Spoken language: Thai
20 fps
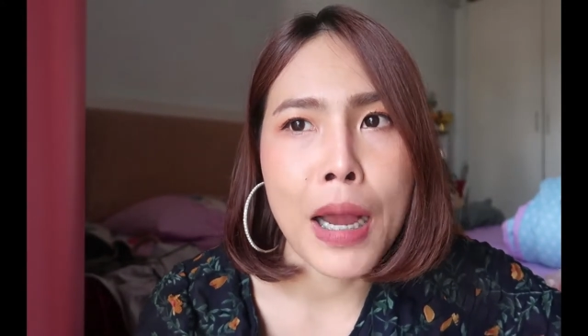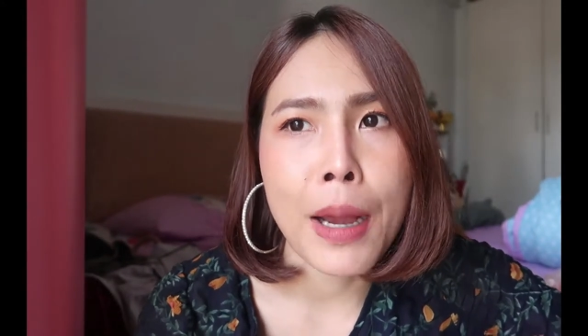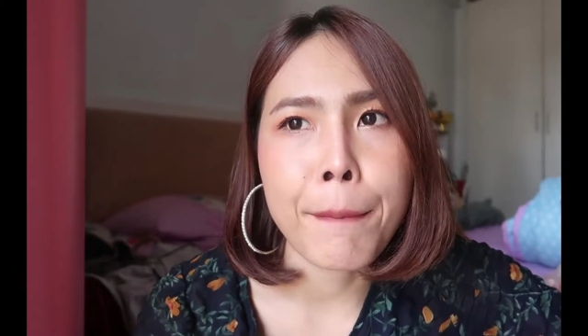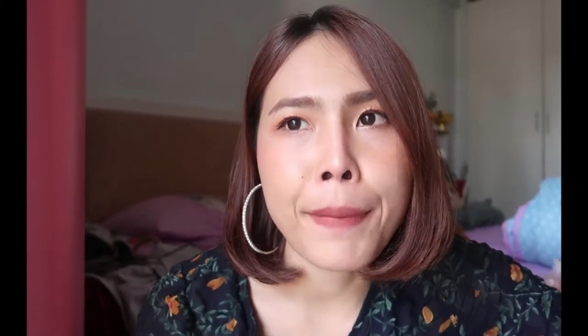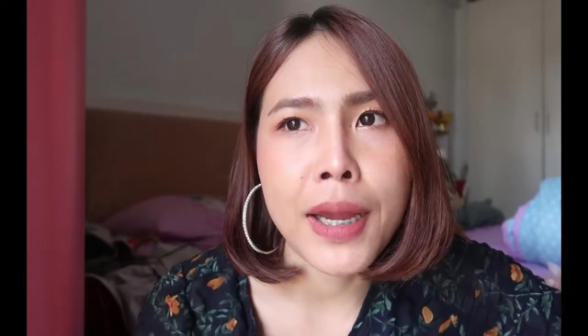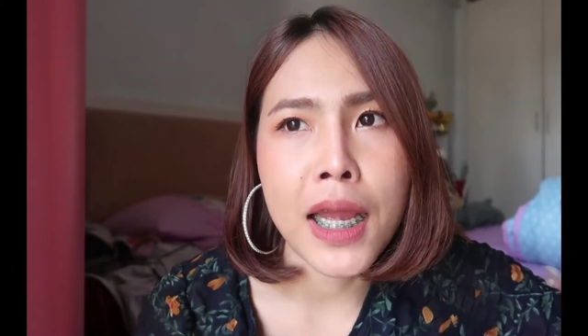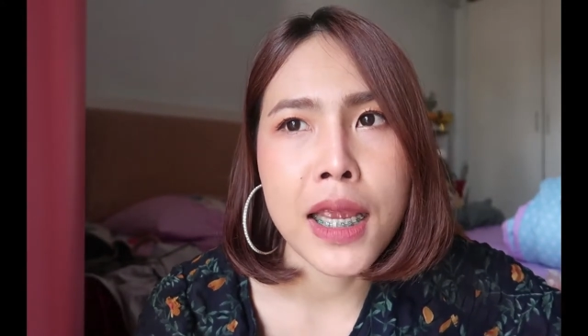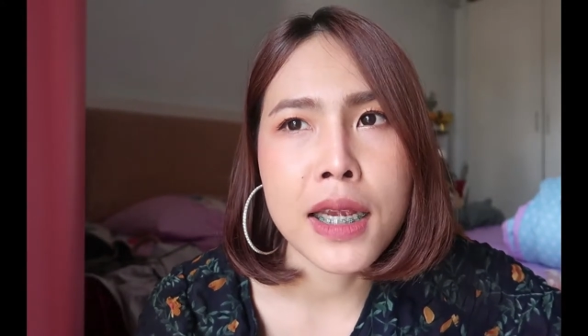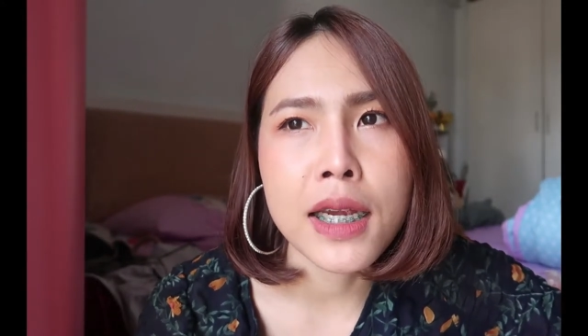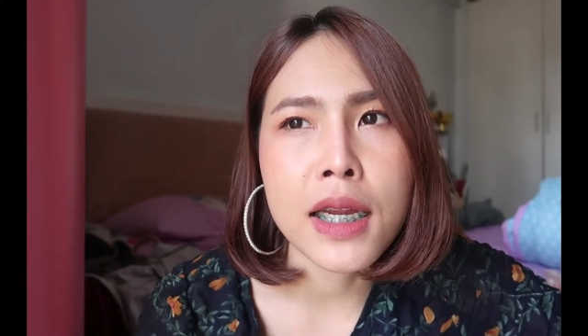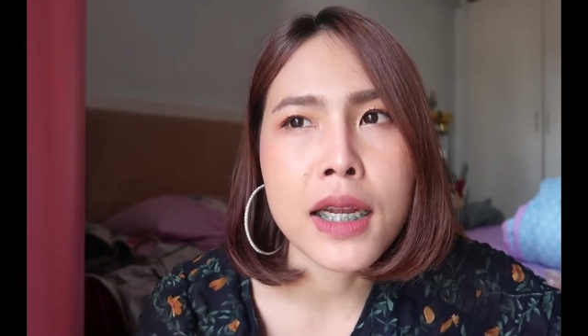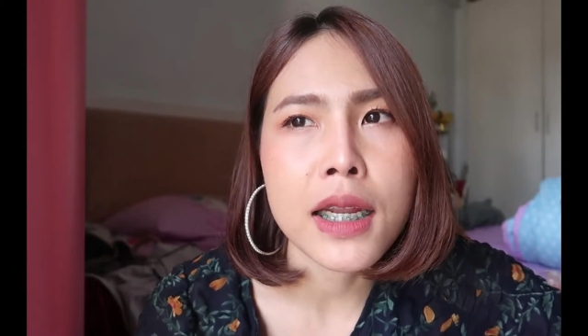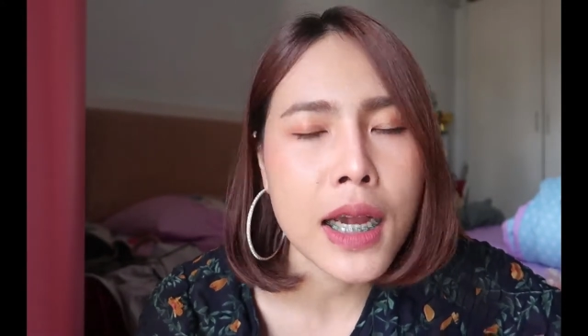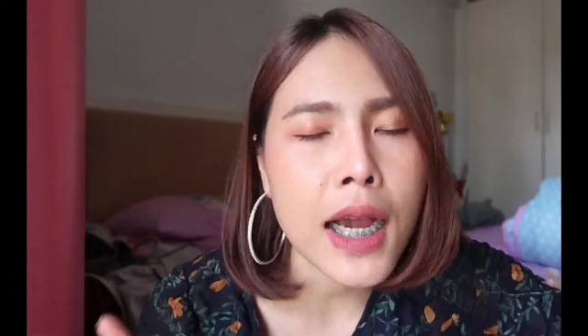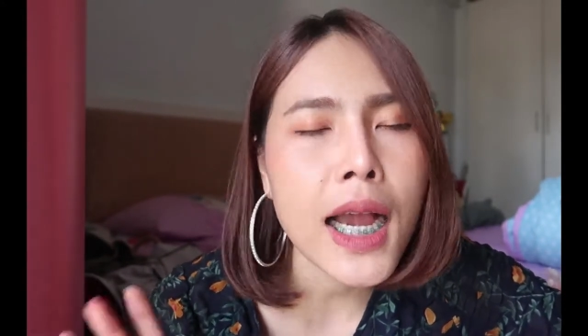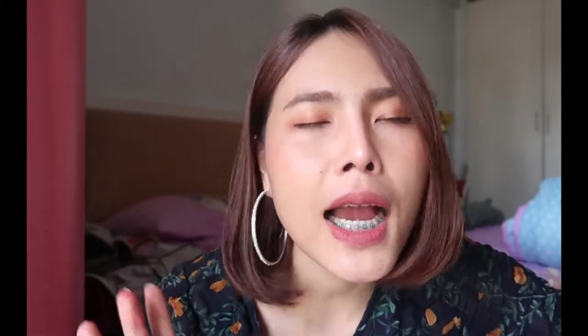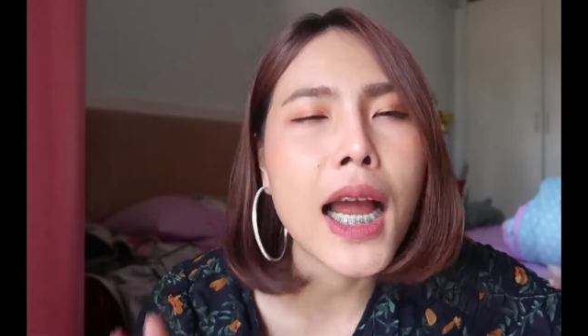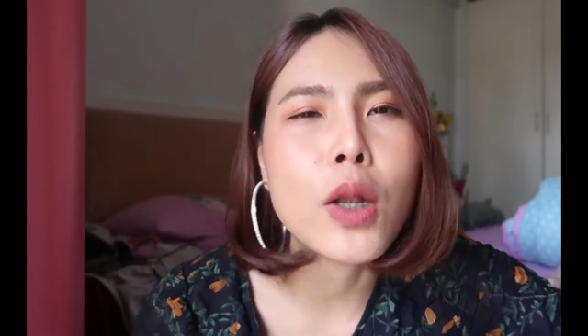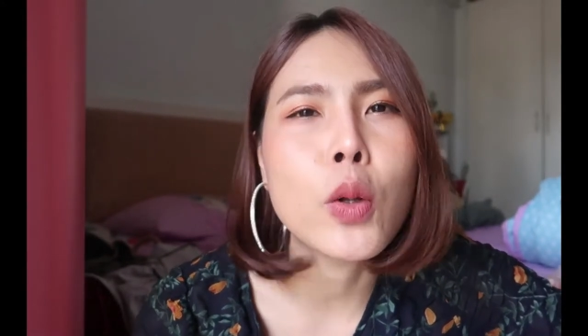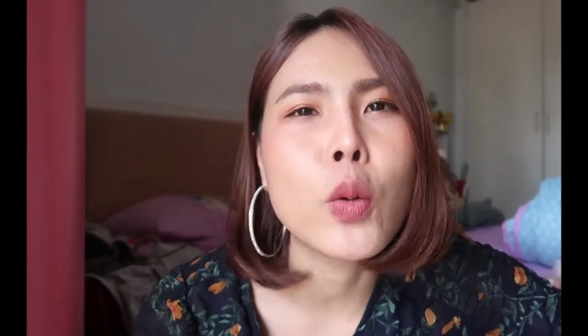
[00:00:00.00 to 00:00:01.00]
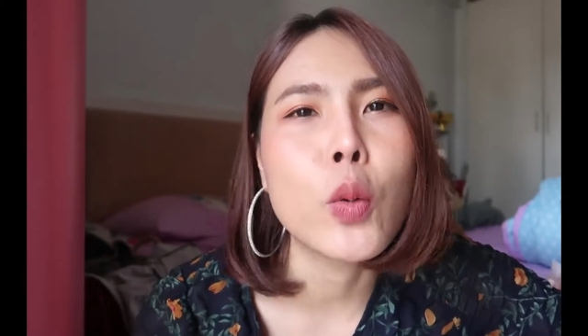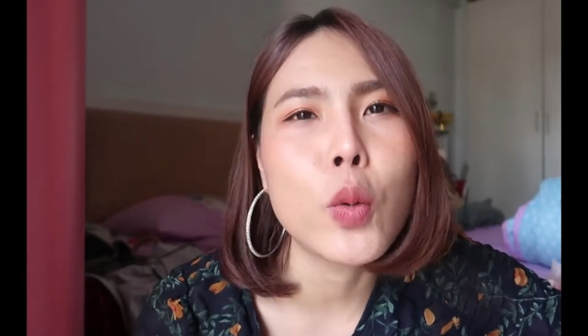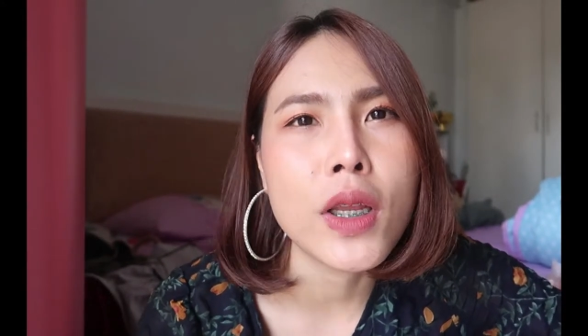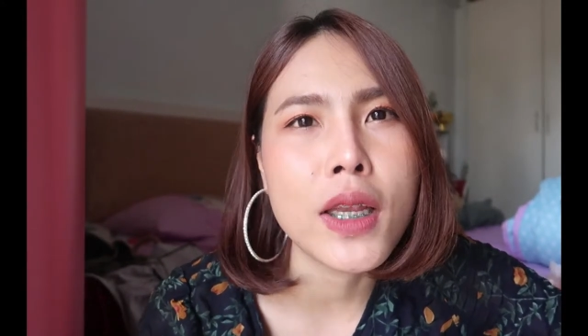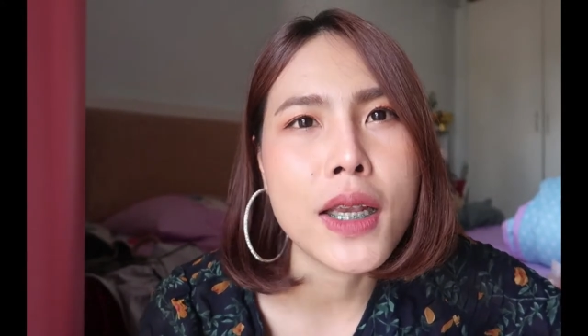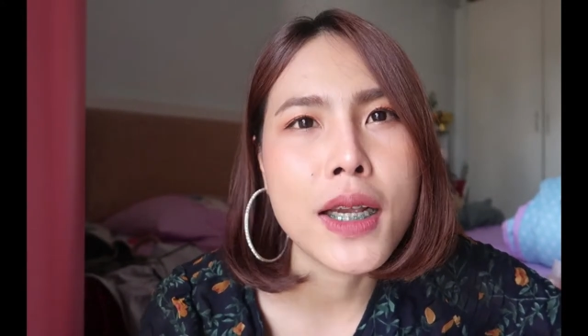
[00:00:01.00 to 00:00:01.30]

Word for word: ปังไปก็นั่นก็ขาดทุน